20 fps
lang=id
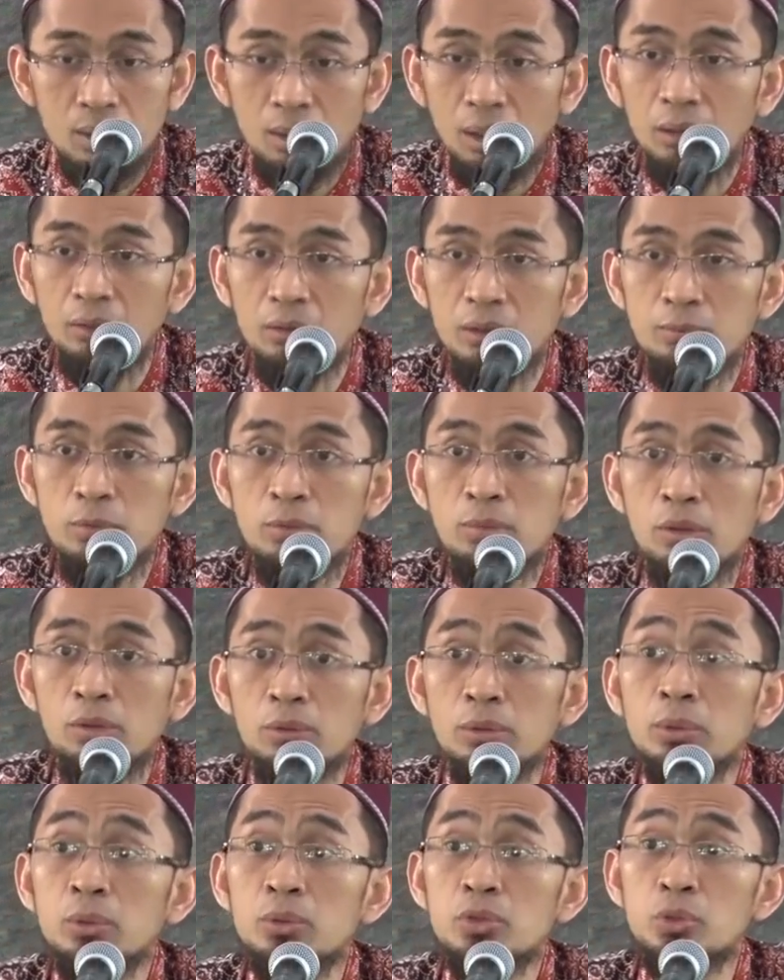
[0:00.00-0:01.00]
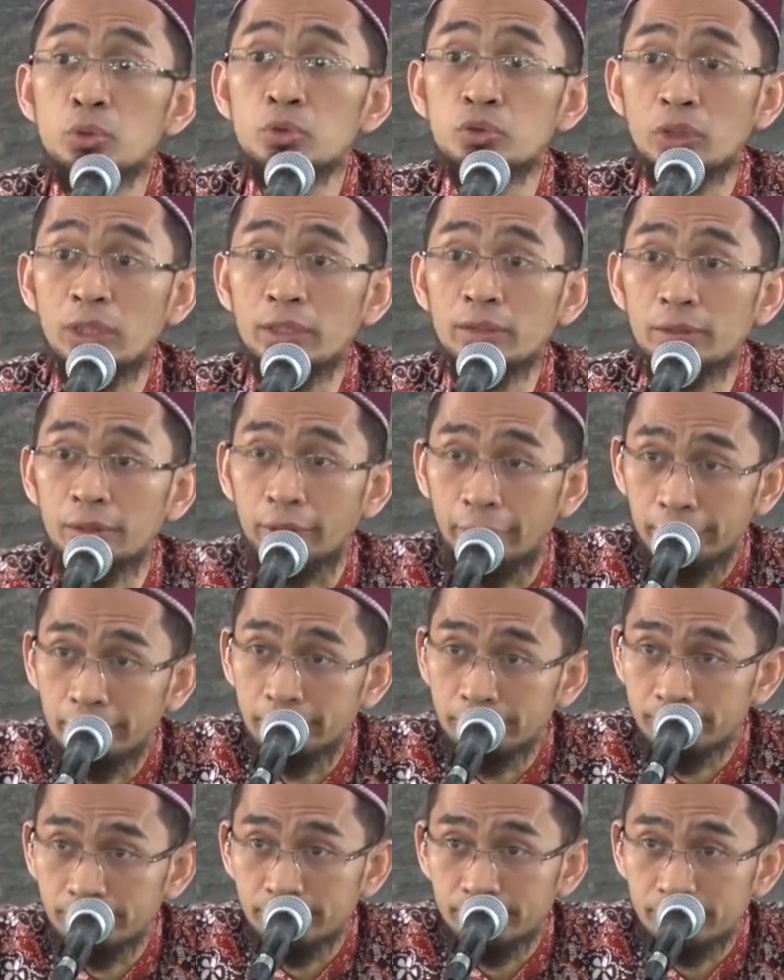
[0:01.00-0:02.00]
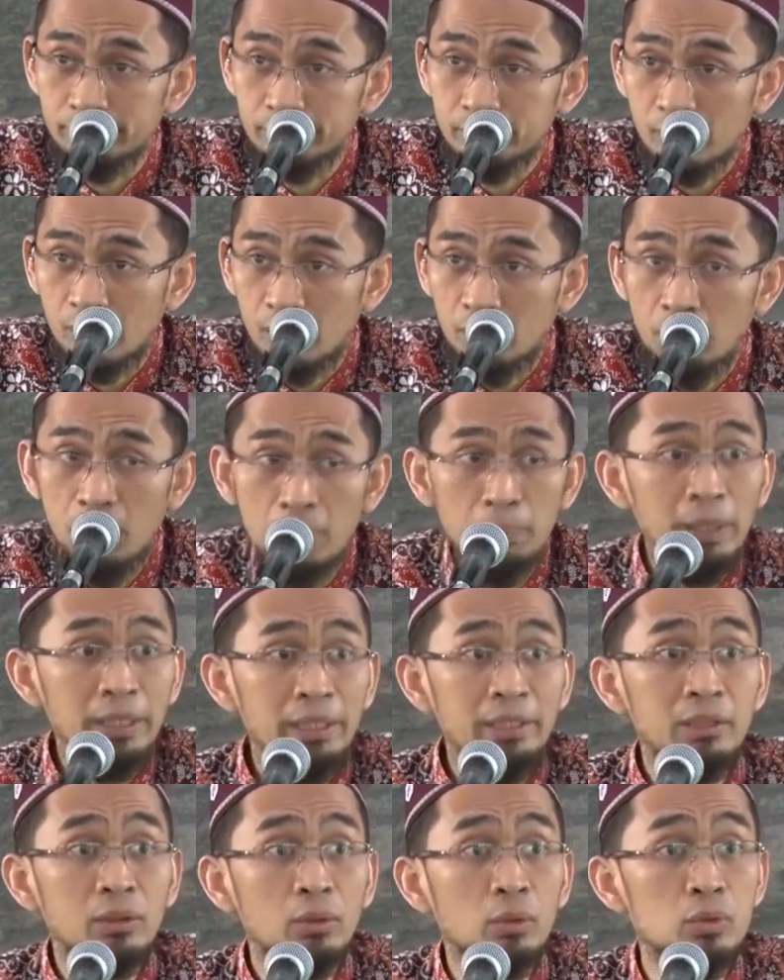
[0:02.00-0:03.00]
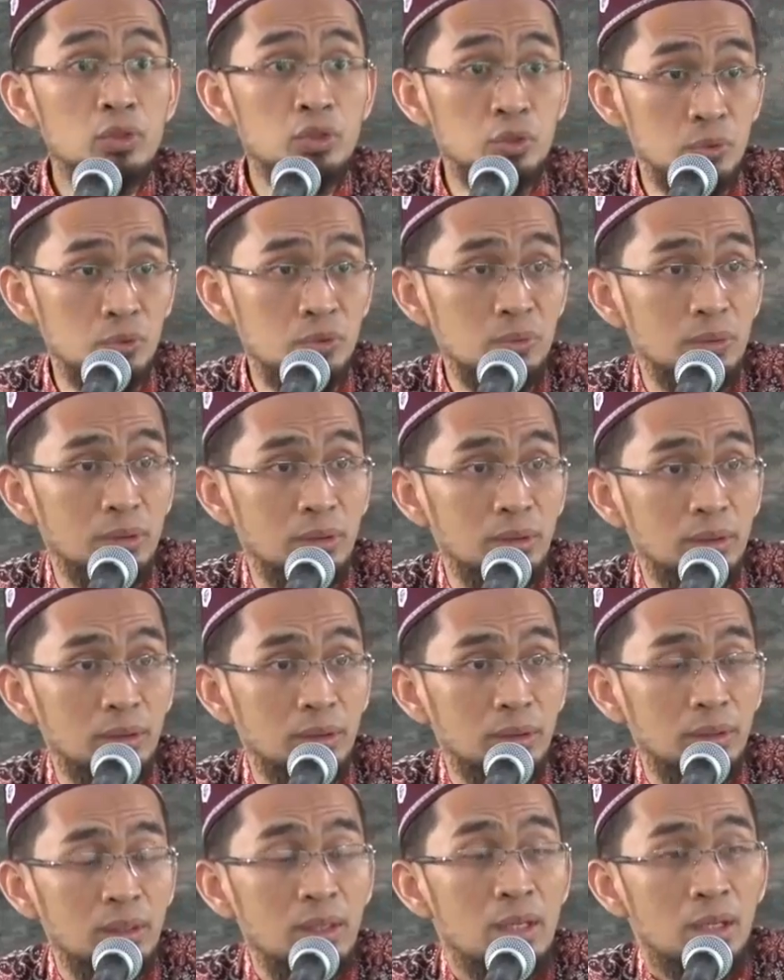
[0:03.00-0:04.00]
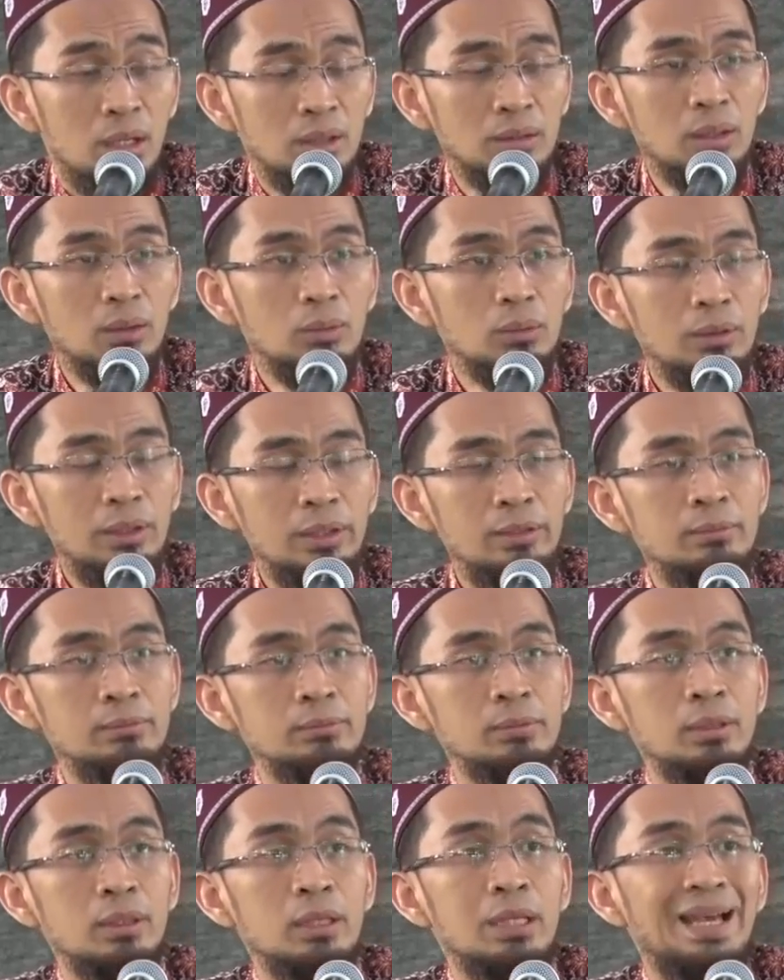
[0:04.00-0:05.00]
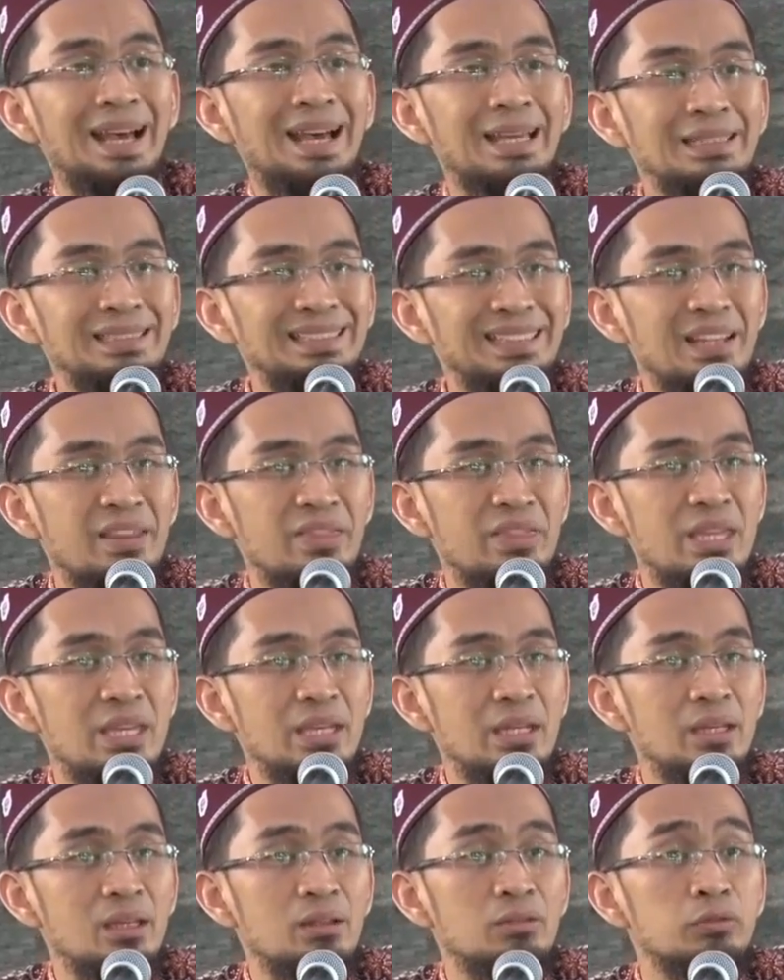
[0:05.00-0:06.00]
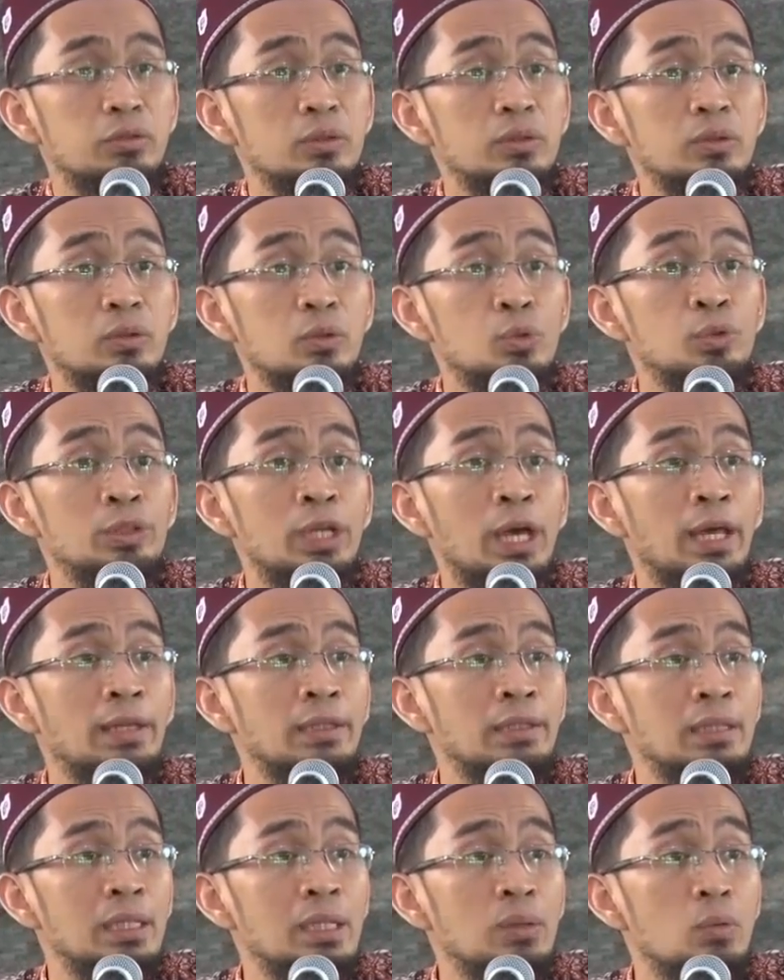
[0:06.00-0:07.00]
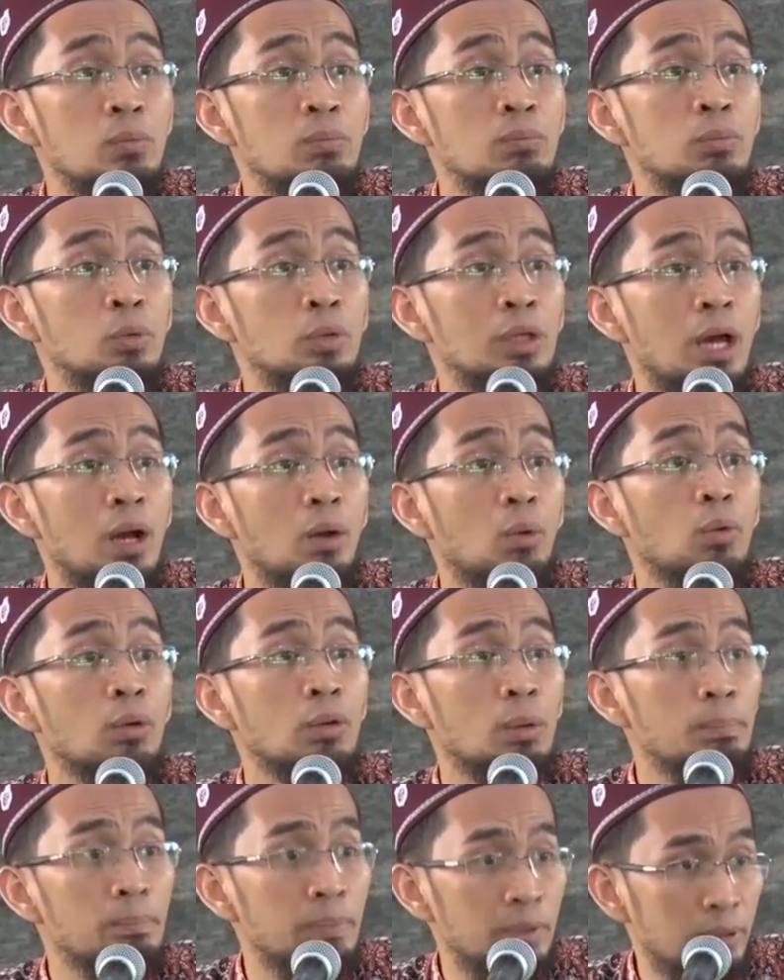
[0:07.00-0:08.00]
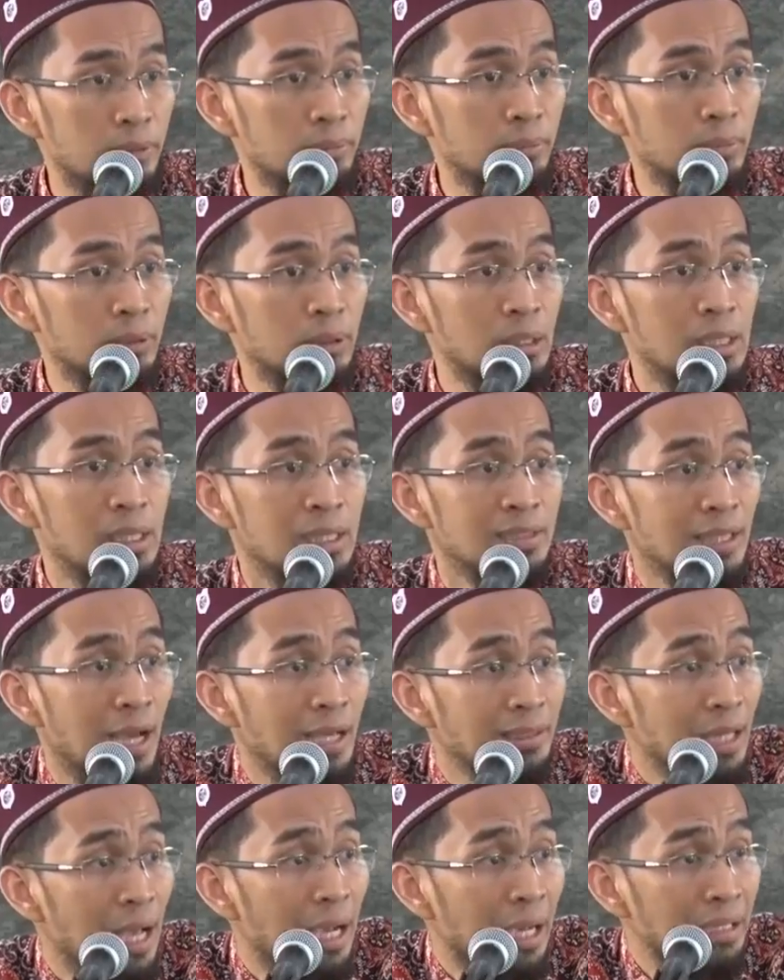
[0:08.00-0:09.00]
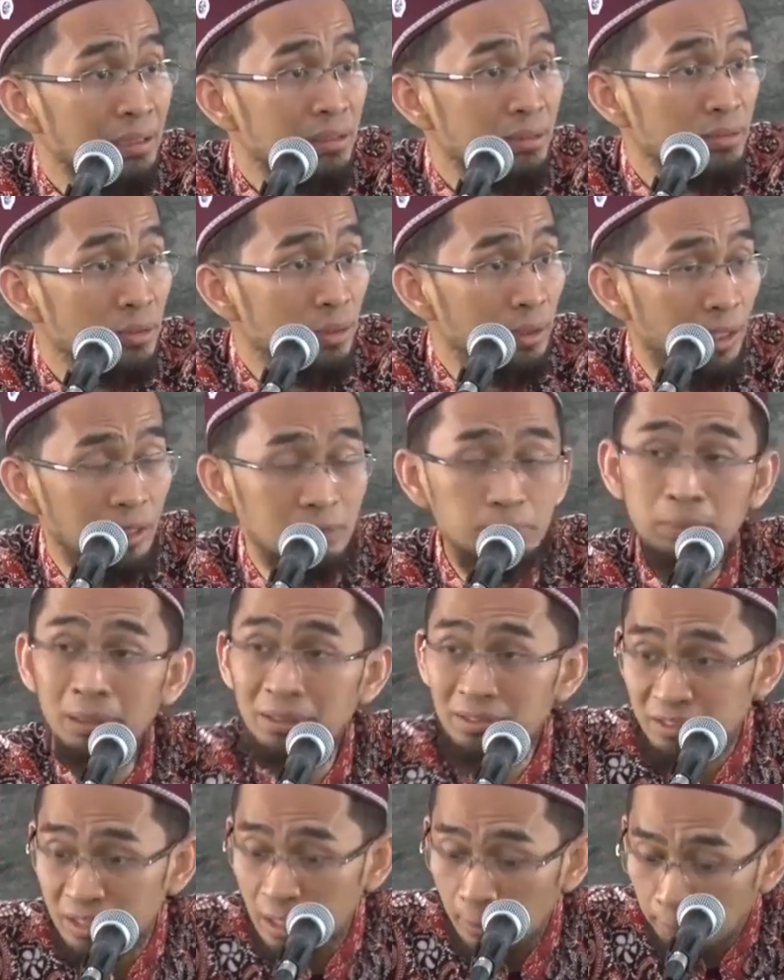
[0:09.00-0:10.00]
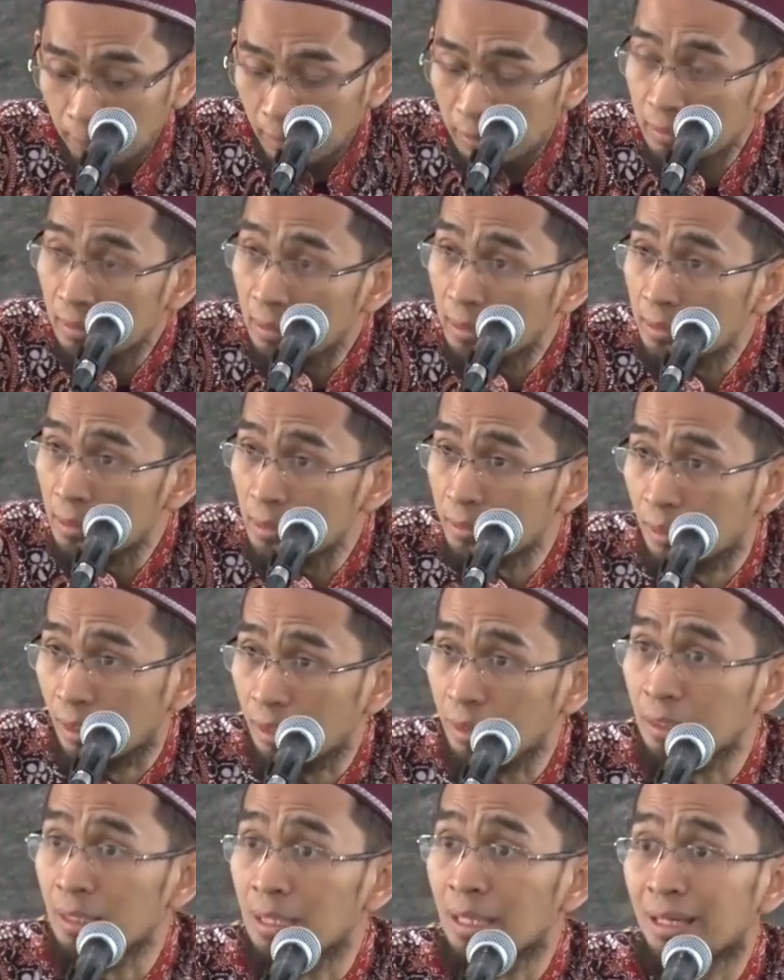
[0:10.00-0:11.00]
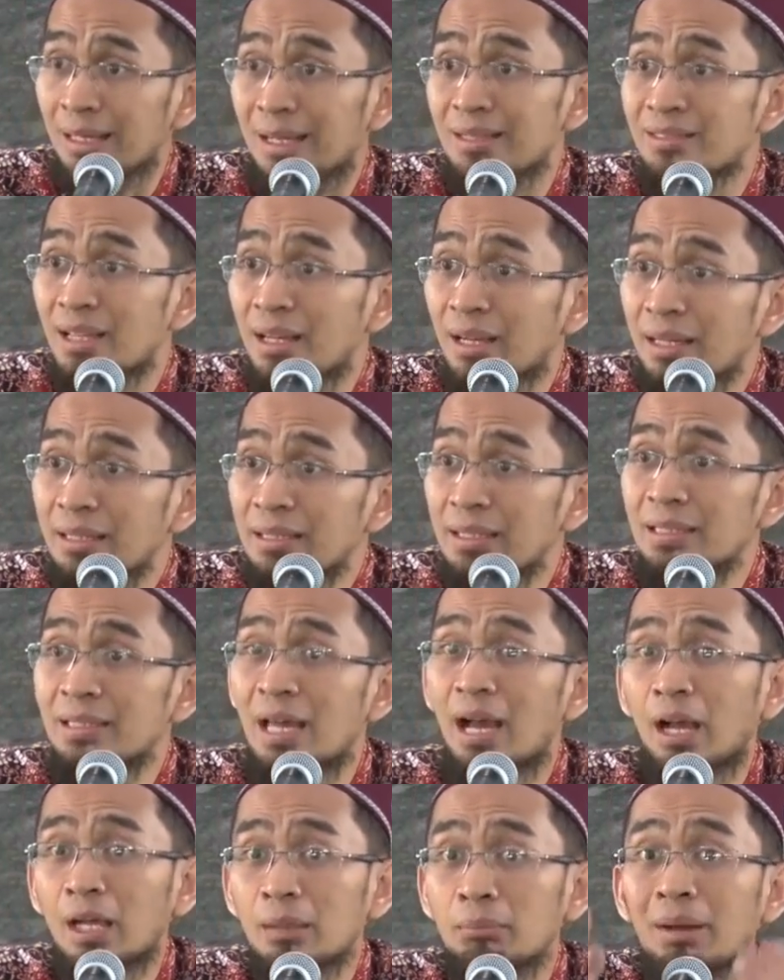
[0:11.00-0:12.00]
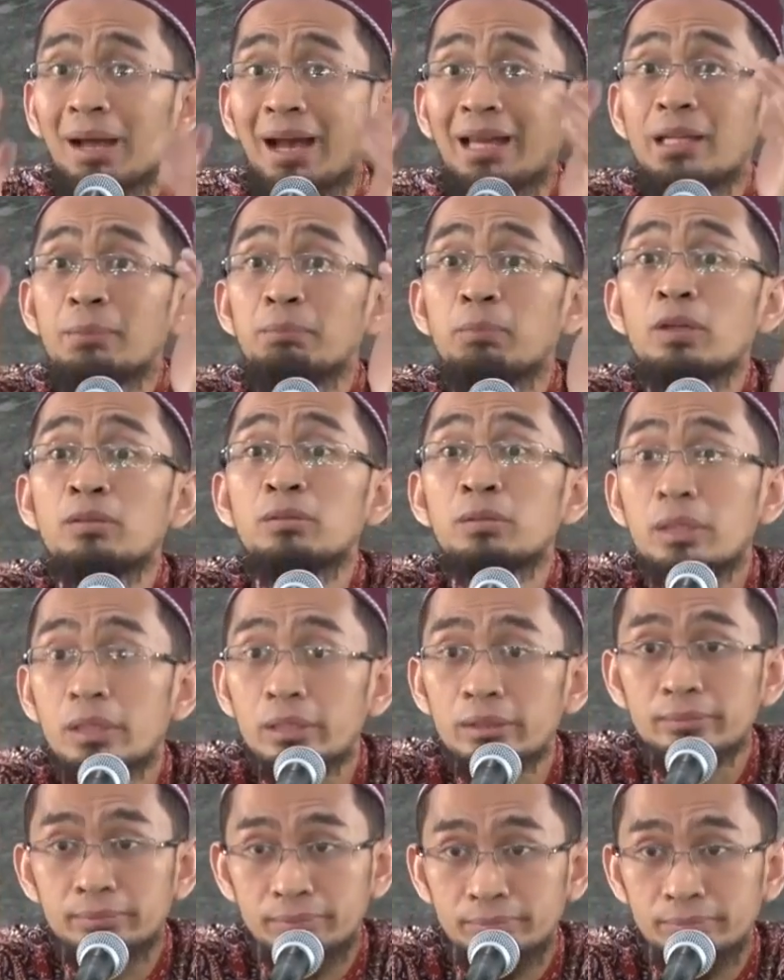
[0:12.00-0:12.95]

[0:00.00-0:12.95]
Kalau ibu mau khusyuk salatnya, bapak ingin khusyuk. Kata Quran, alladzina yadhunnuna annahum mulaqu rabbihim. Saat akan salat, persiapkan diri kita, rasakan kita akan menghadap Allah.